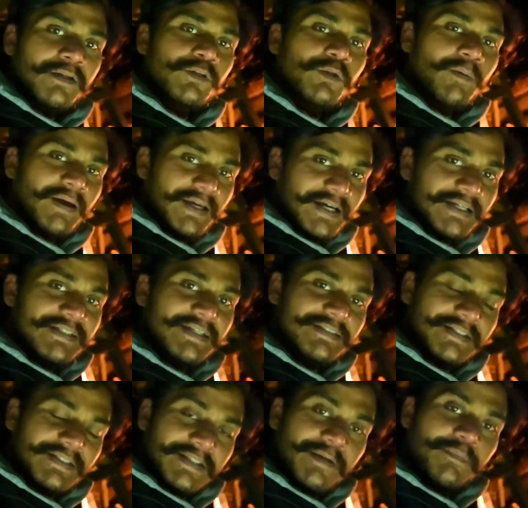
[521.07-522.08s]
तो भाई आज
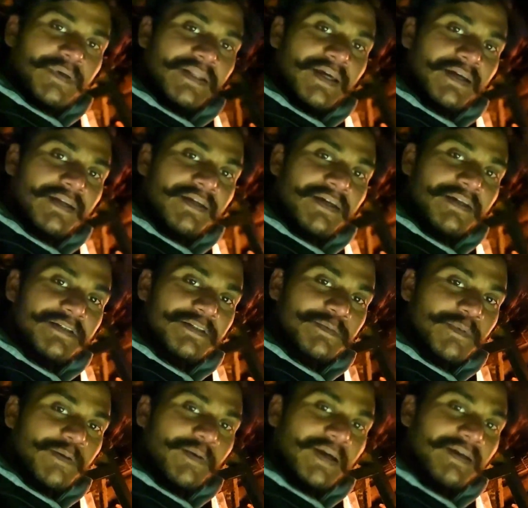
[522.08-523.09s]
ऐसा दिन भी देख लिया
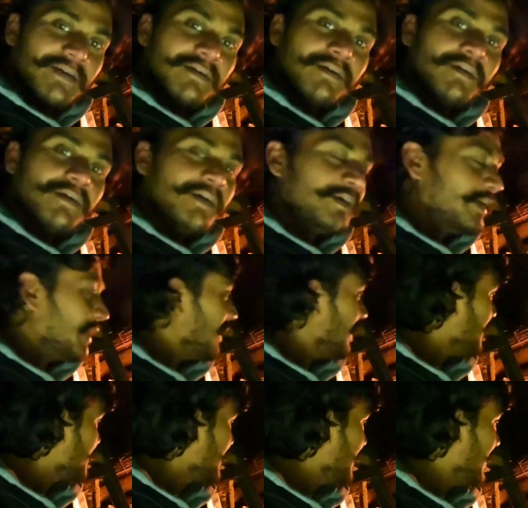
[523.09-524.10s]
जिसमें भाई
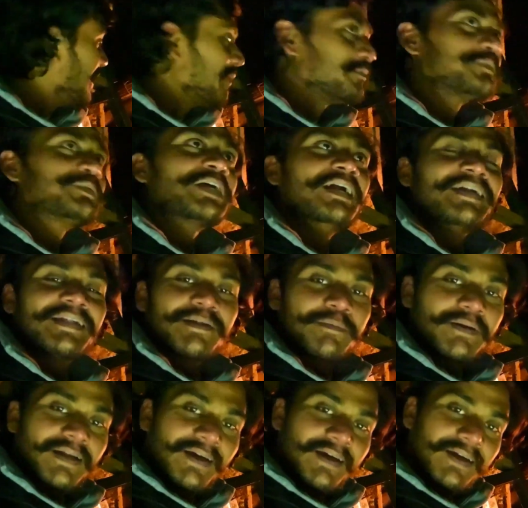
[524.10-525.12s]
अपने आप शेल्टर
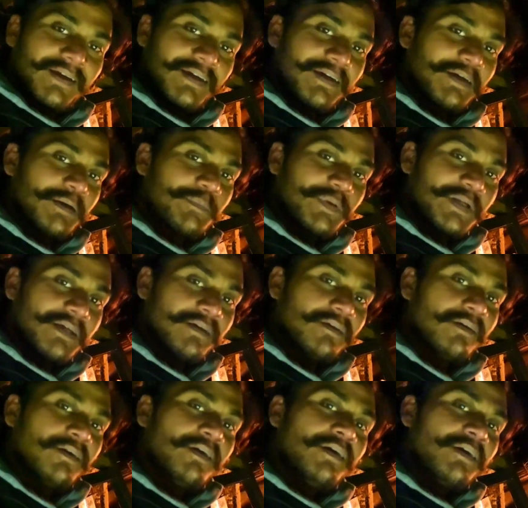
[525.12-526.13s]
बना के अपनी
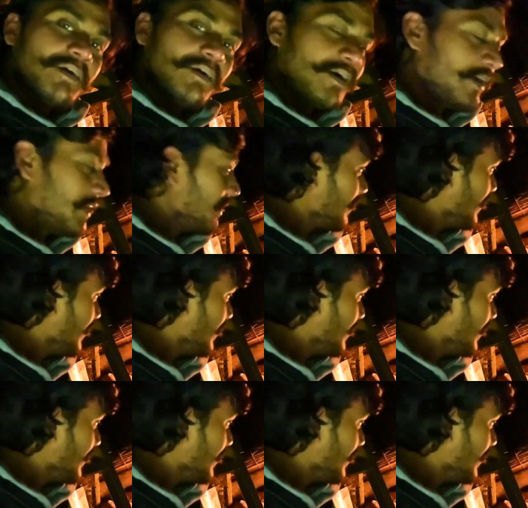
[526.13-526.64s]
आग